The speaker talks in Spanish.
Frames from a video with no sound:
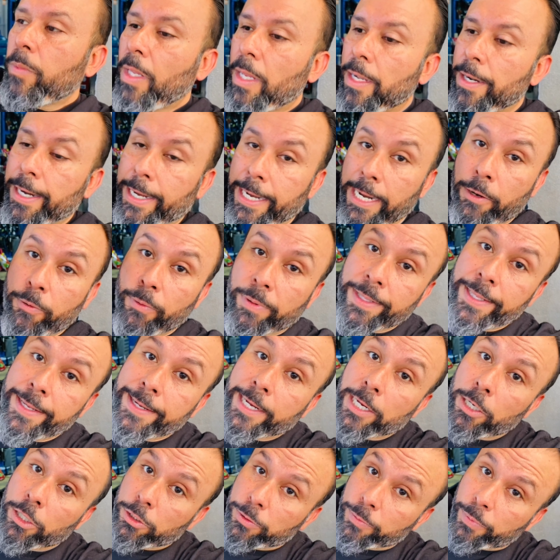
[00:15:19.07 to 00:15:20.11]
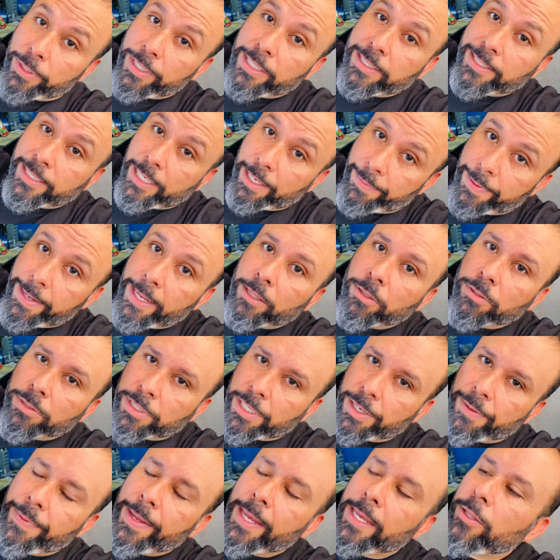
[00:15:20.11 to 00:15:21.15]
Recuerden que los voy escribiendo,
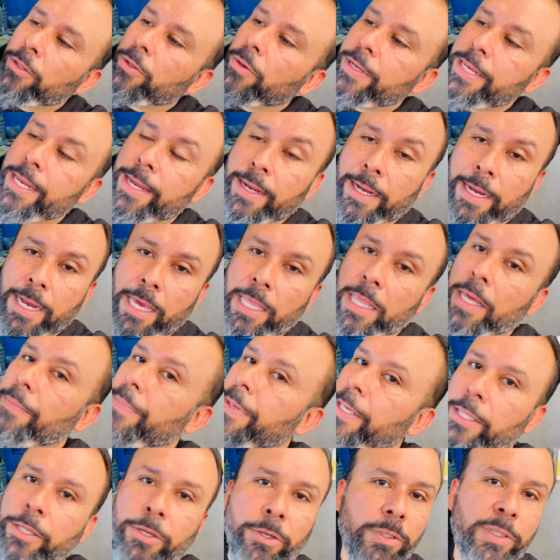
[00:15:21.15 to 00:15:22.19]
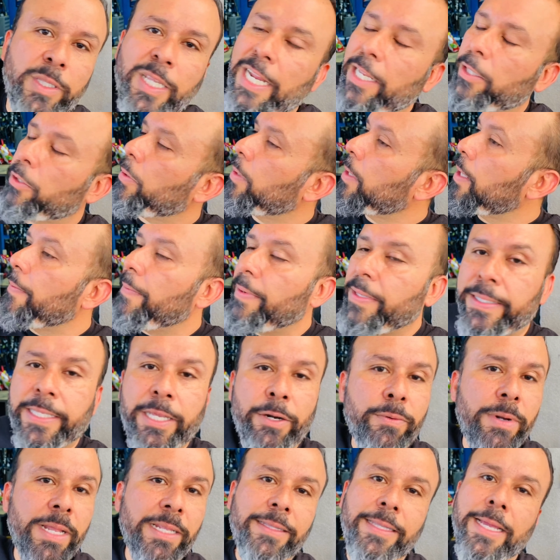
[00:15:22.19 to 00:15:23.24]
escribiendo y en cada video trato de aventar
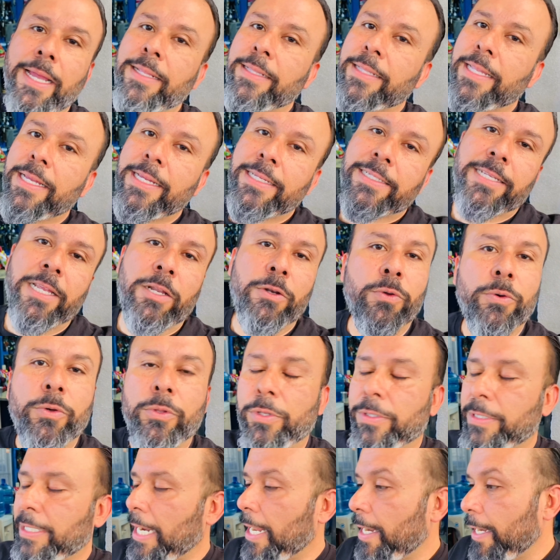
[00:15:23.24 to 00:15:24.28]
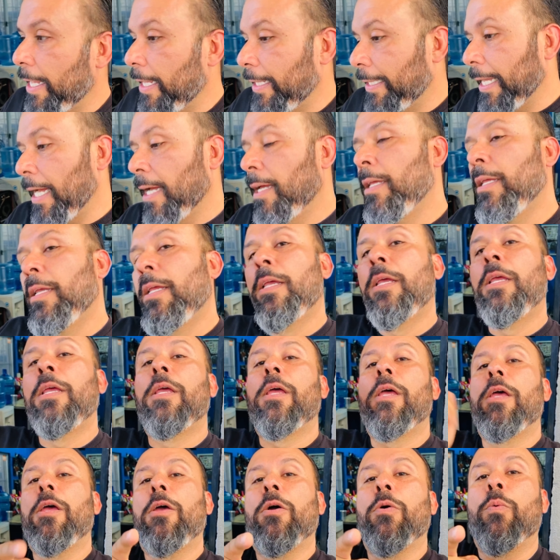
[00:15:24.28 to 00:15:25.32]
una tanda de saludos, la neta.
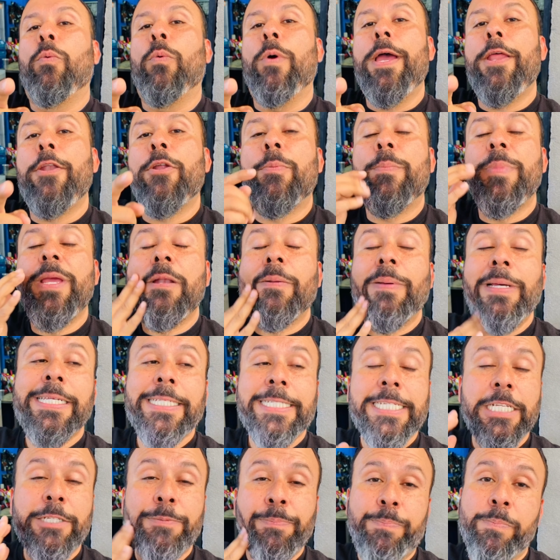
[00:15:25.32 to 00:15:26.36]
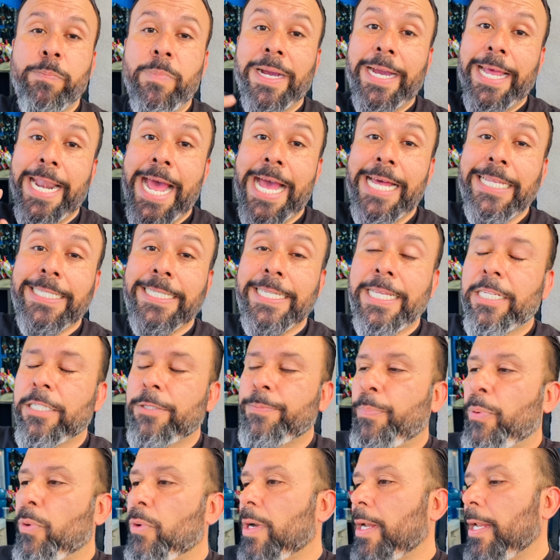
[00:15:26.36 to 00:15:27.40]
Bueno, mil veces gracias
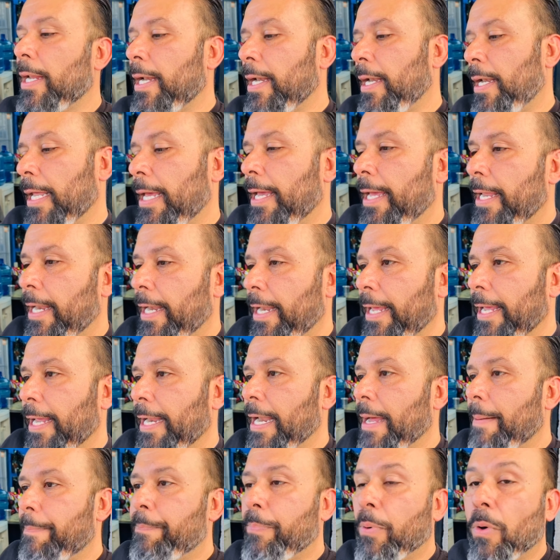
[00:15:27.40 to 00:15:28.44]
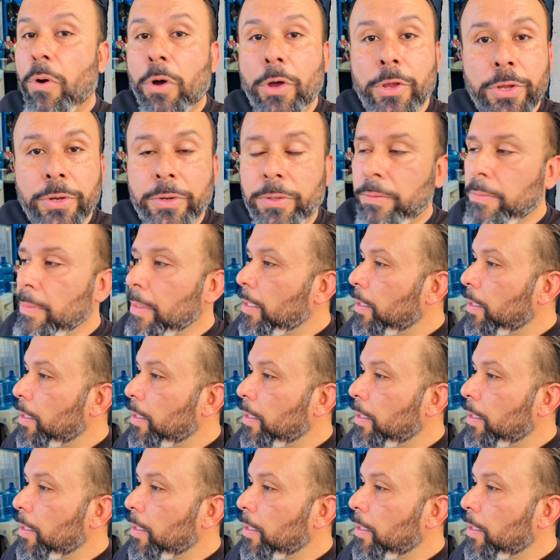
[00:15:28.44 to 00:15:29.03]
por el, apoyo.